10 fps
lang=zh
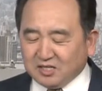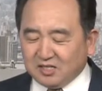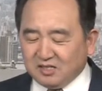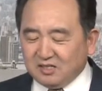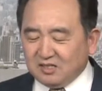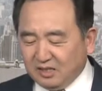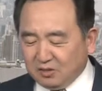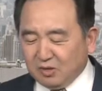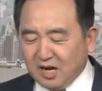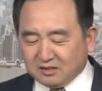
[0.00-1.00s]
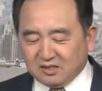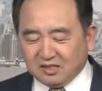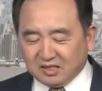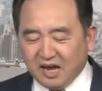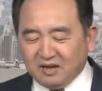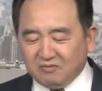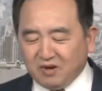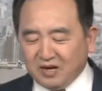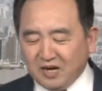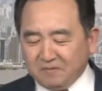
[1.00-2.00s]
制“一国两制”的台湾
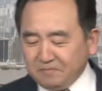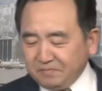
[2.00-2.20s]
方案。